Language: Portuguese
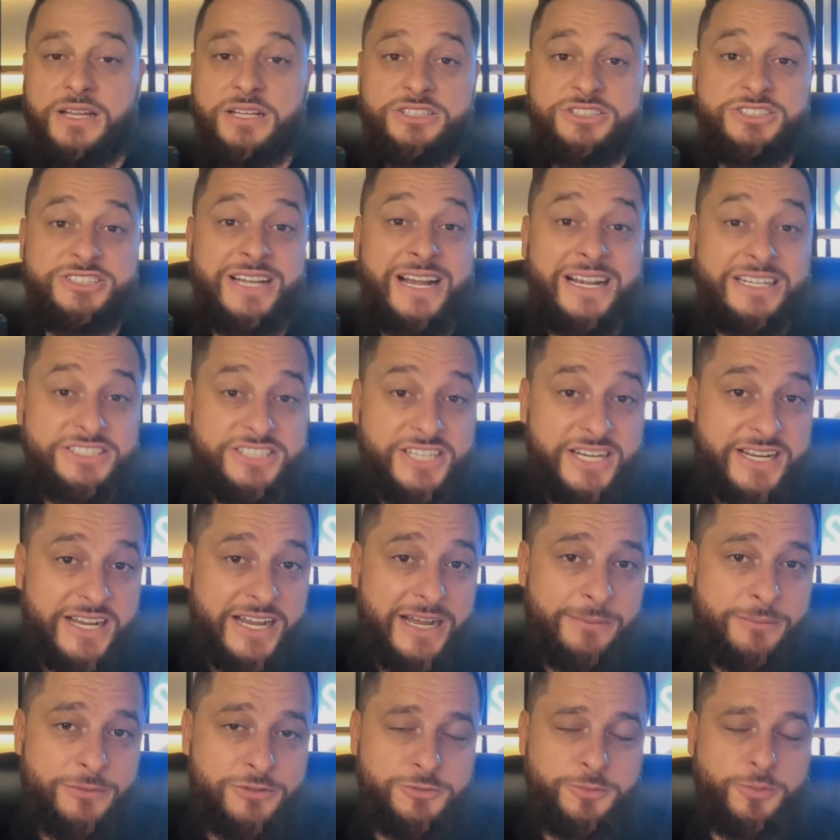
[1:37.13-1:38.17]
Já
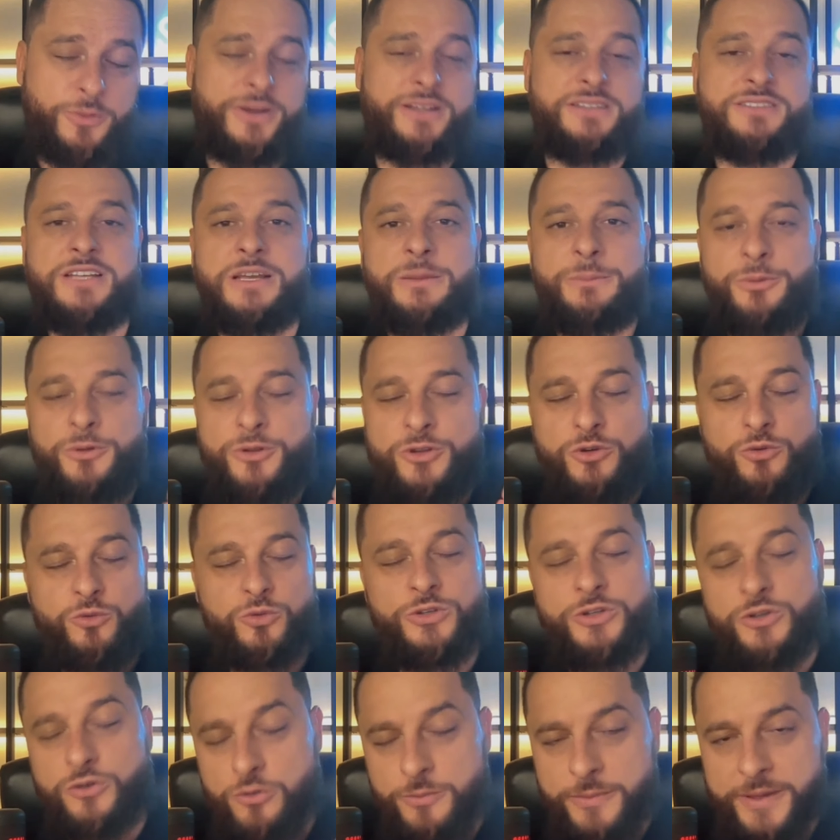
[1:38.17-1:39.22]
chegamos, por exemplo, em um
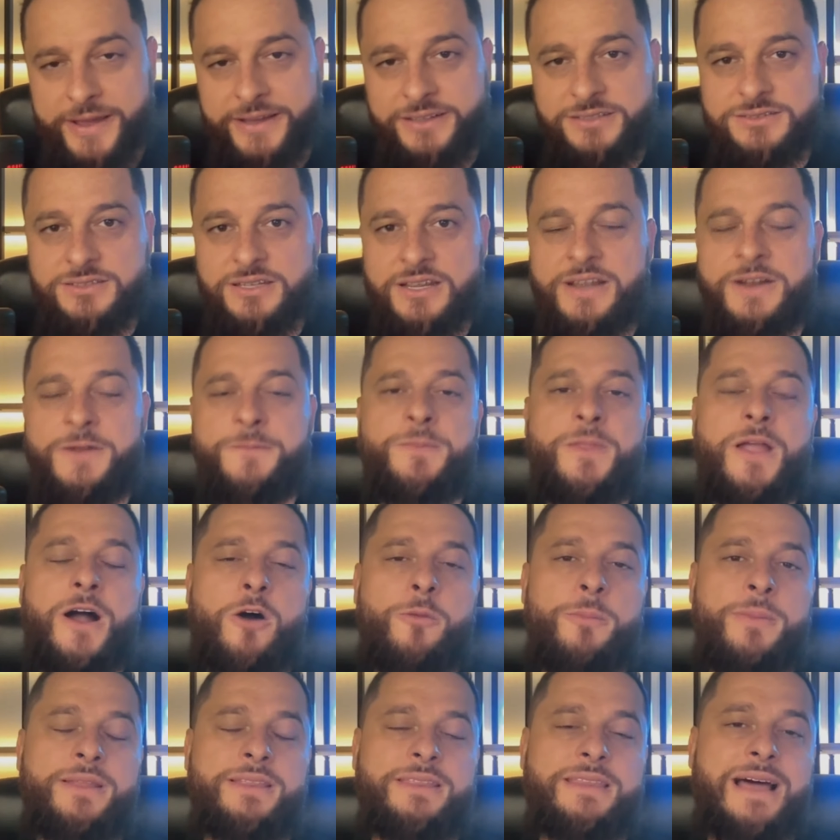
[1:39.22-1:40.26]
único mês,
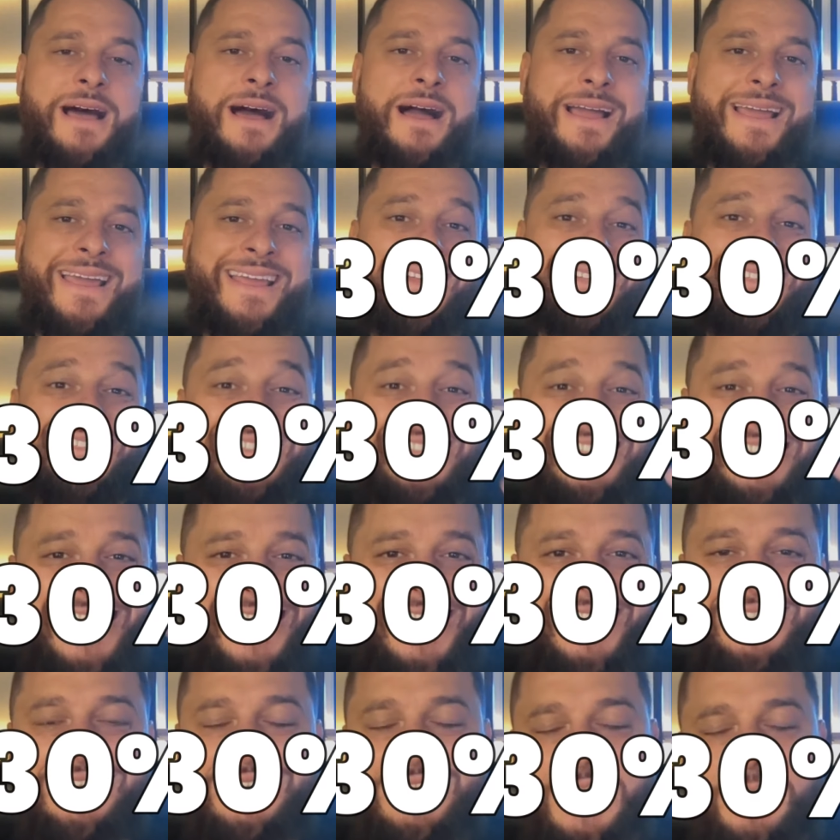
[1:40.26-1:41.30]
aumentar em
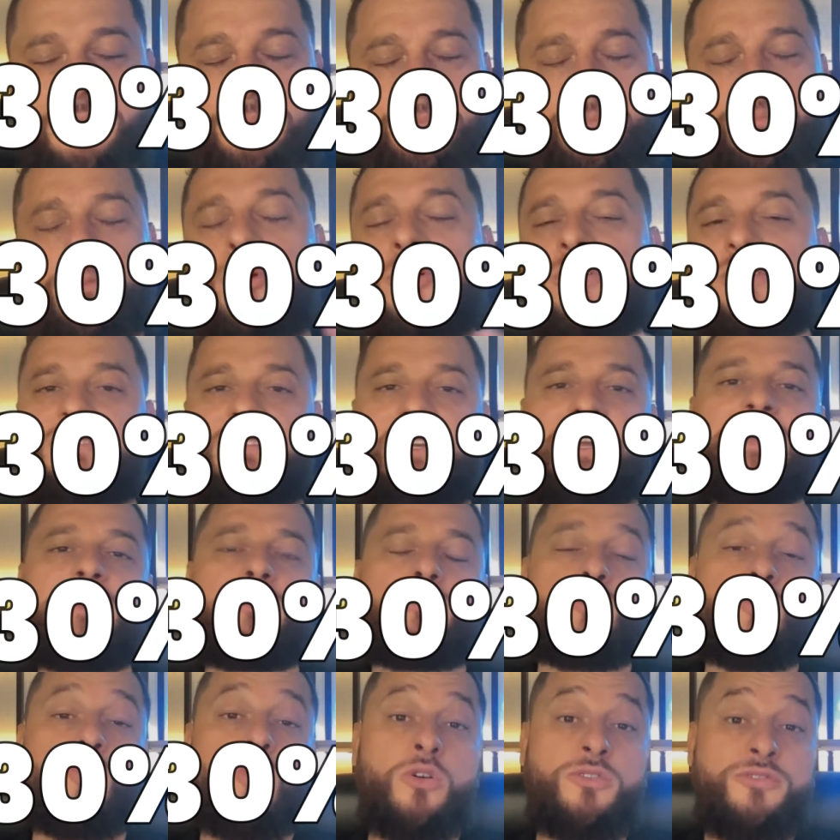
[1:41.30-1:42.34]

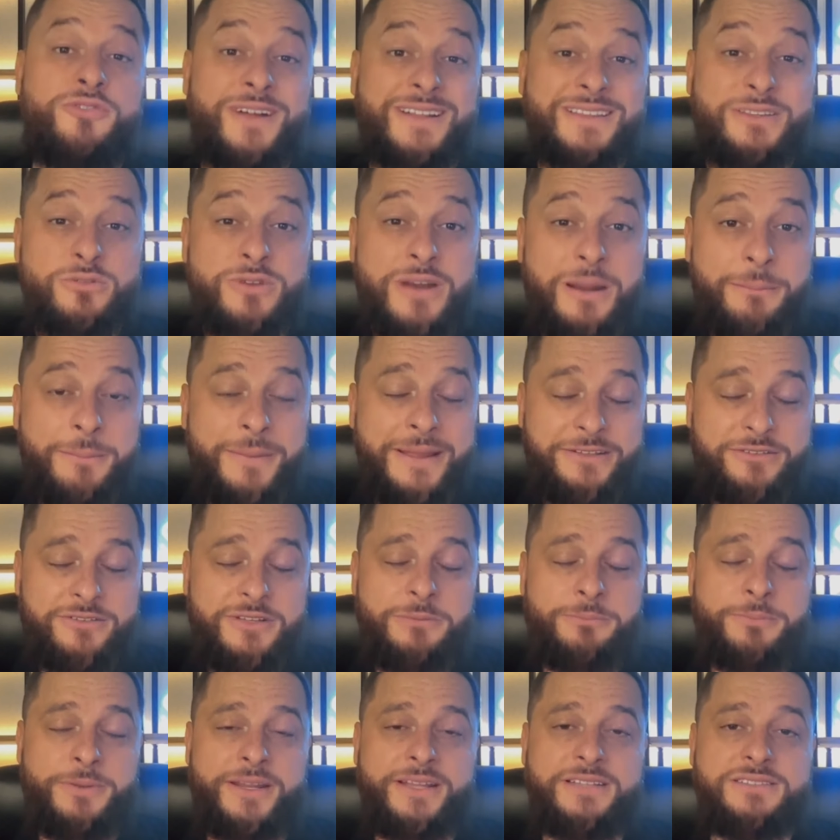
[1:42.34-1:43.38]
30% o faturamento
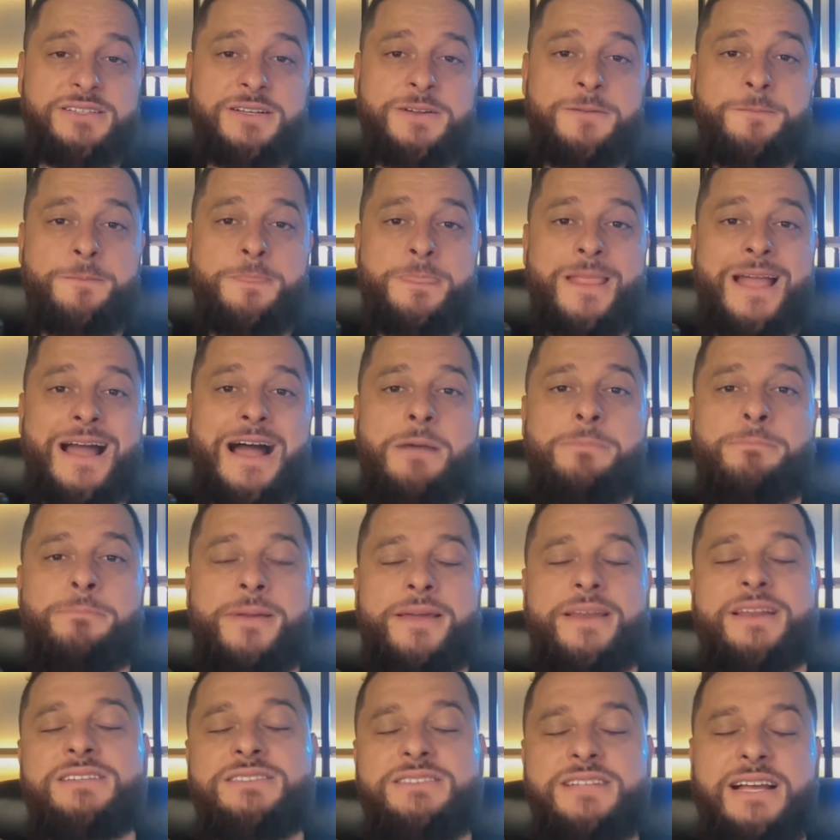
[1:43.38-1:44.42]
da empresa
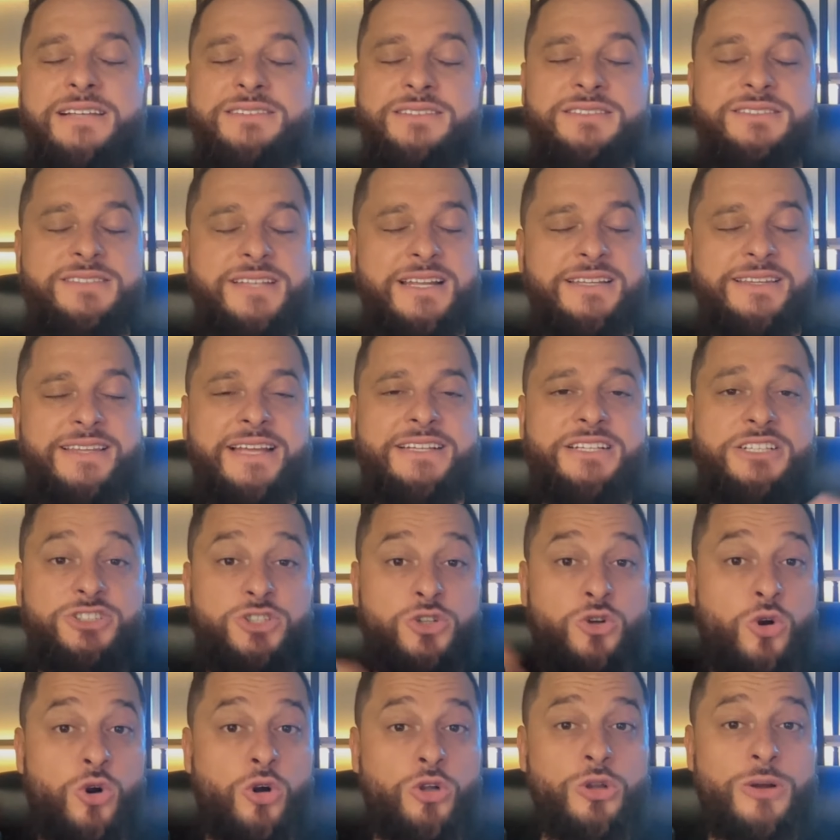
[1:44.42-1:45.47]
apenas nessa estratégia
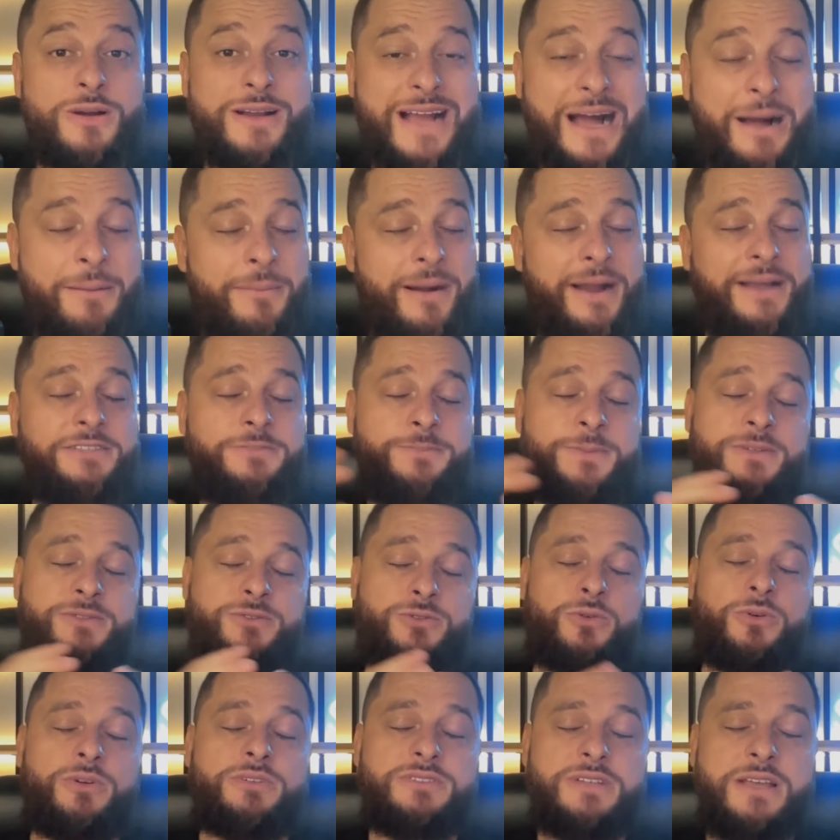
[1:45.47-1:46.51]
de colocar mais
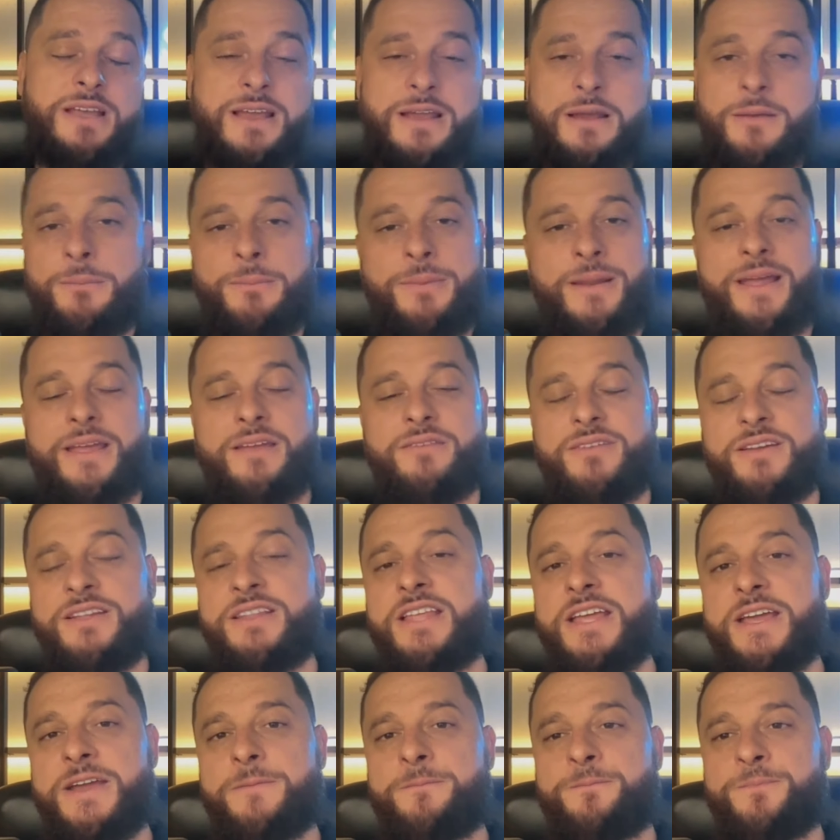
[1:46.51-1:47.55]
pessoas para
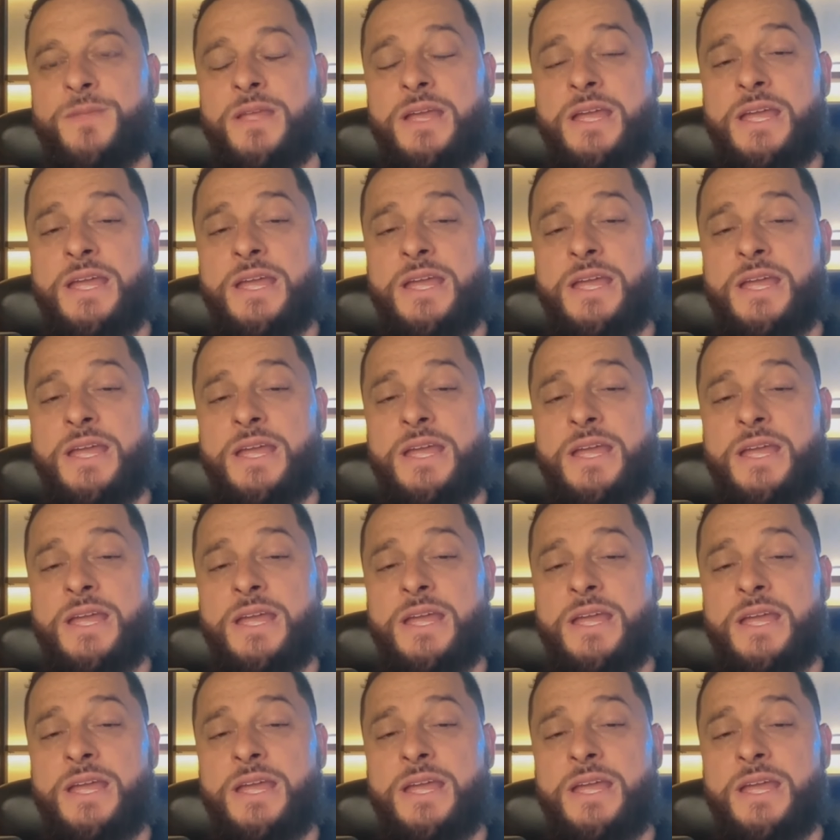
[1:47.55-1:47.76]
revender.